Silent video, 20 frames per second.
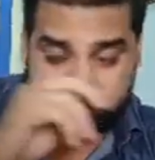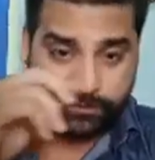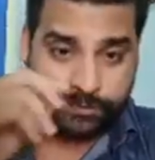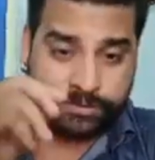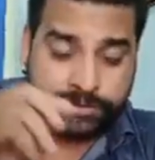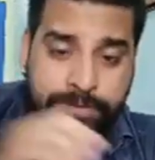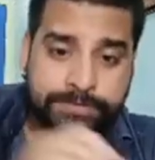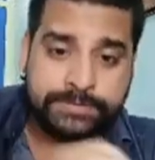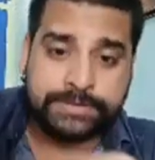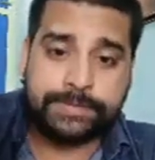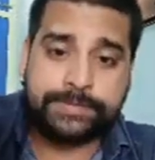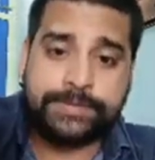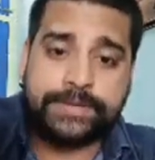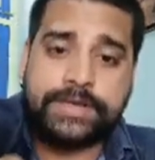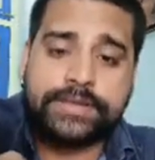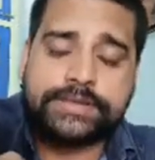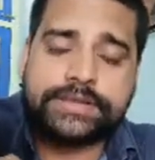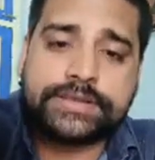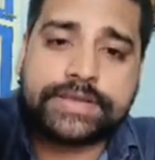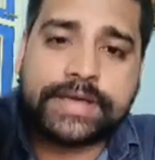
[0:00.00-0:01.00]
सबसे
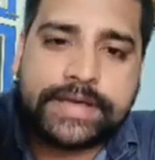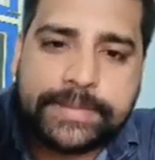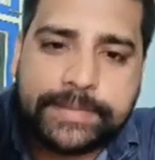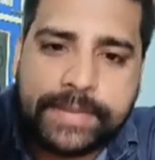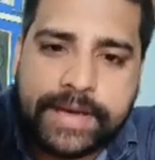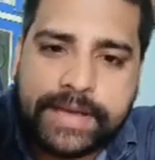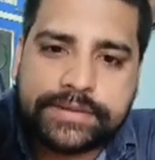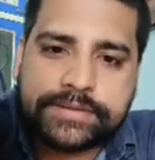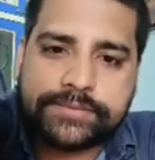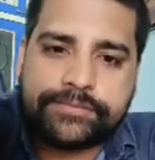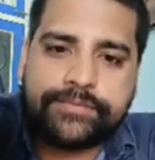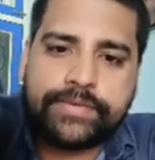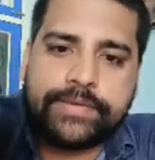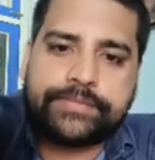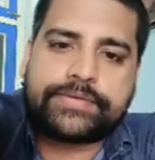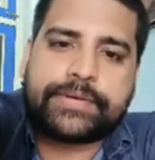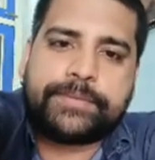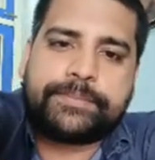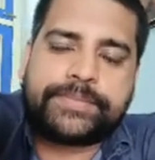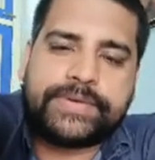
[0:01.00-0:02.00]
पहले तो धन्यवाद
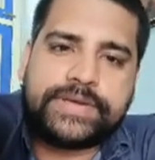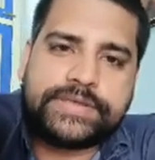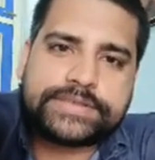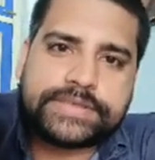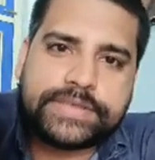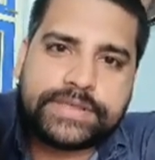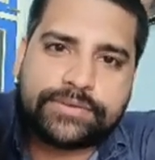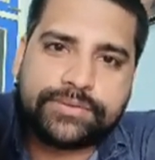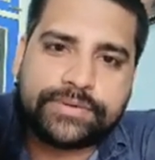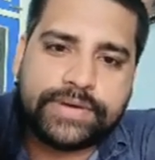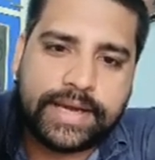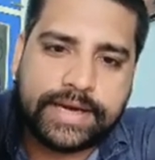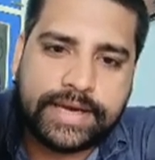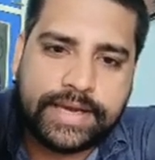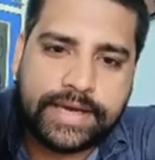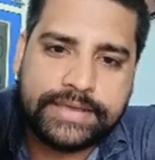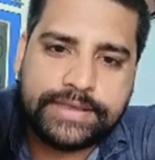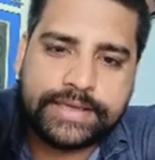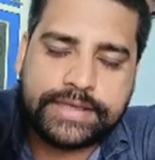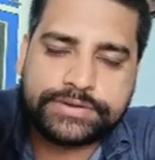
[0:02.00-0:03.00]
वेब कंपनी से एगो
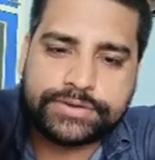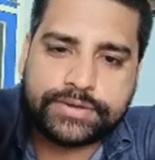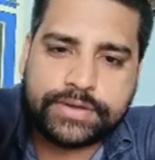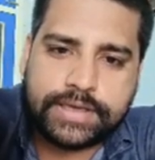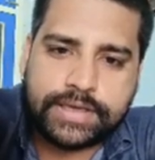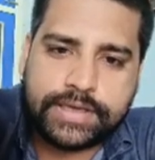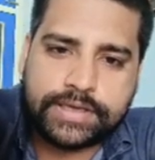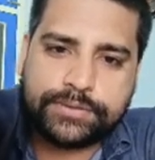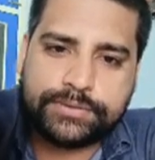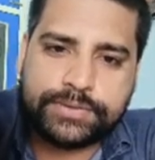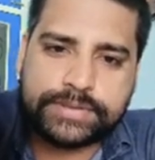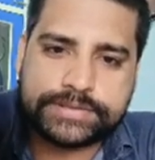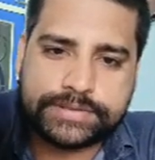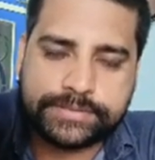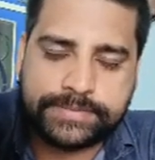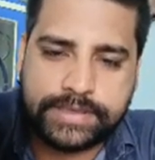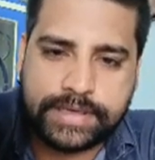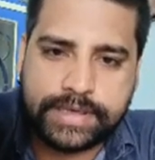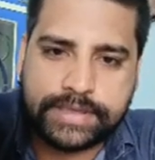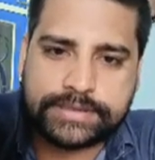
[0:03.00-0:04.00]
गाना आई है जोना के रुआ
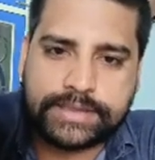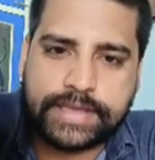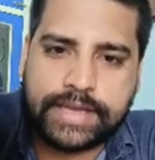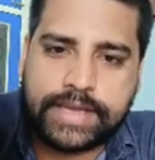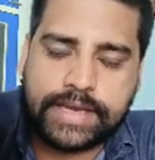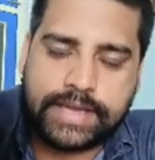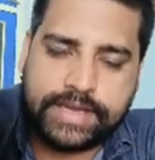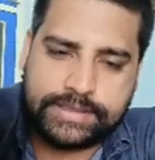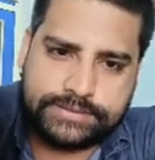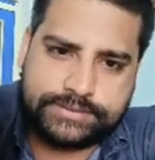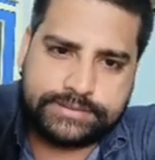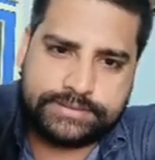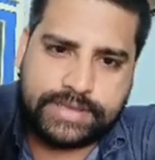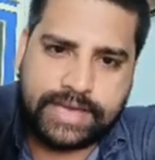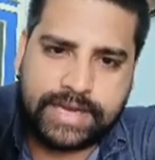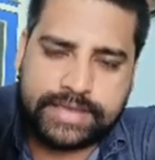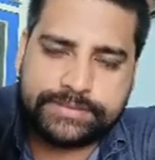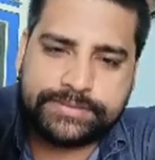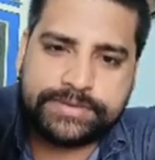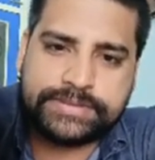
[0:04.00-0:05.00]
सफे लगातार आज
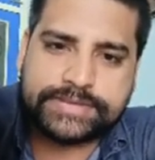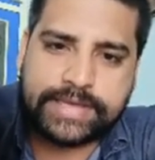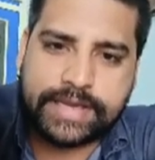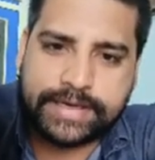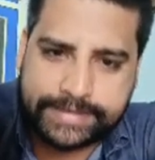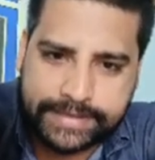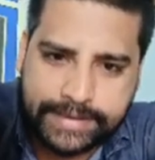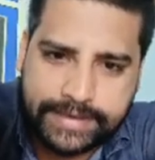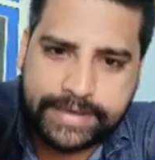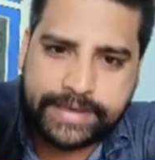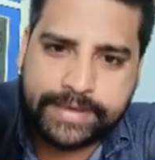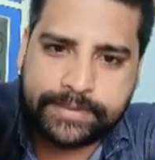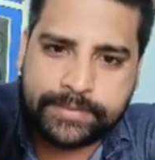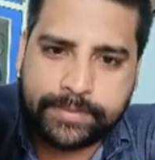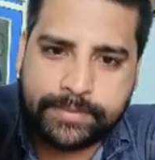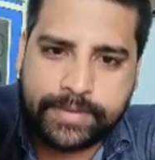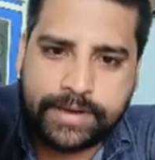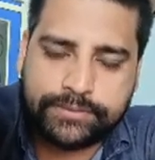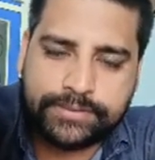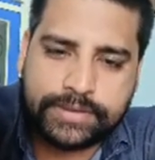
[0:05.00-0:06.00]
आज भी शायद ट्रेंडिंग
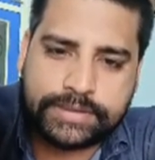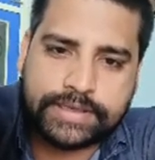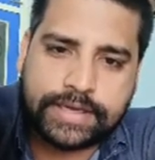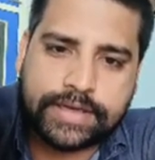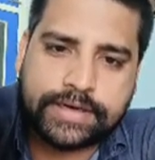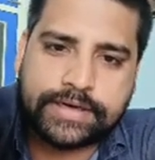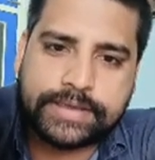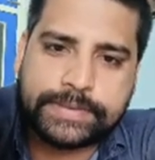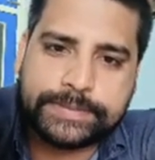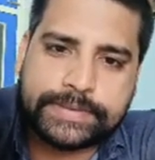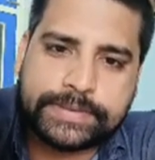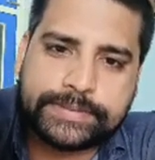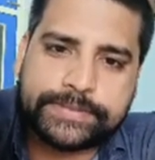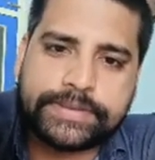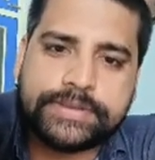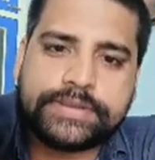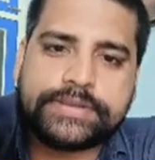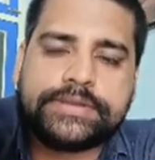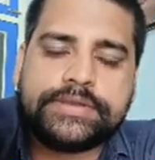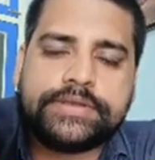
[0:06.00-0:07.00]
में बाबू अठारह नंबर
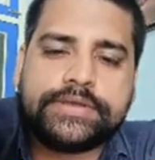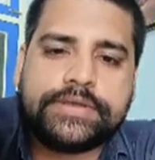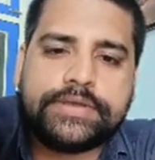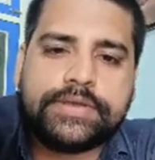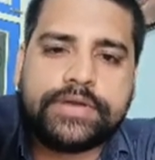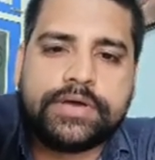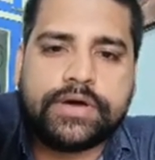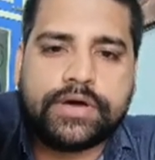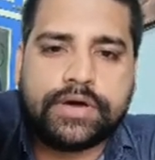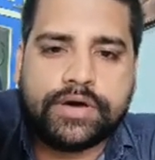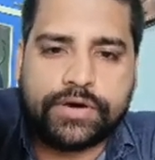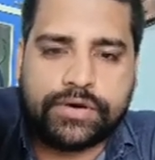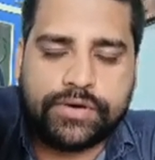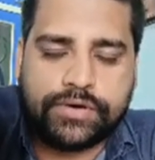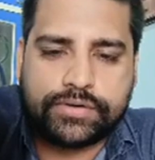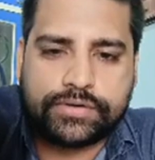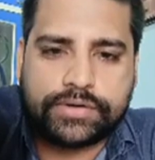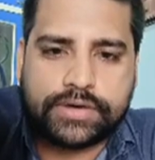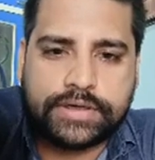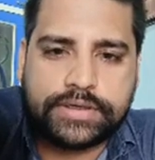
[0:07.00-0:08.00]
पे
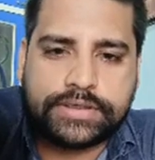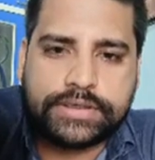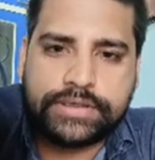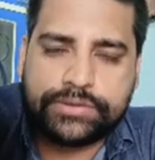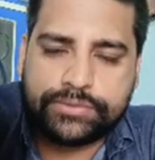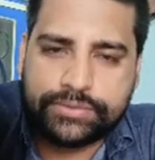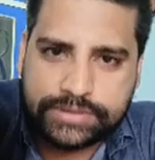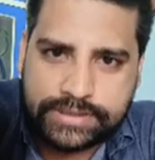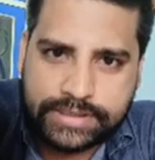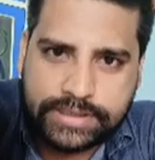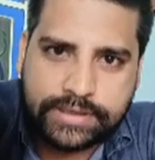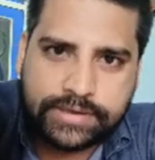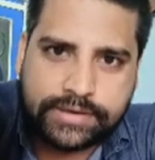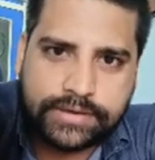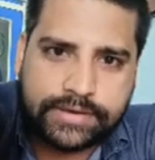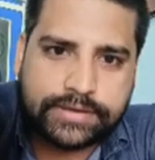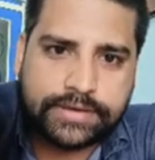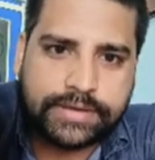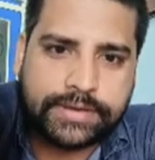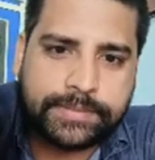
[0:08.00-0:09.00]
और कंटिन्यू ट्रेंड
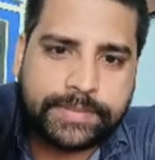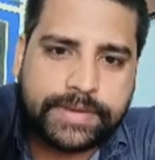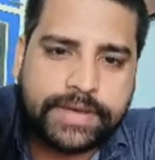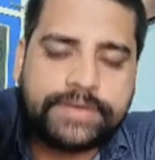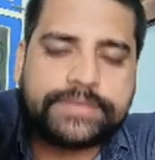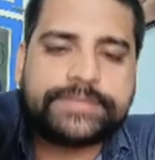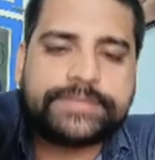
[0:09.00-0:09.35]
कर रहा बा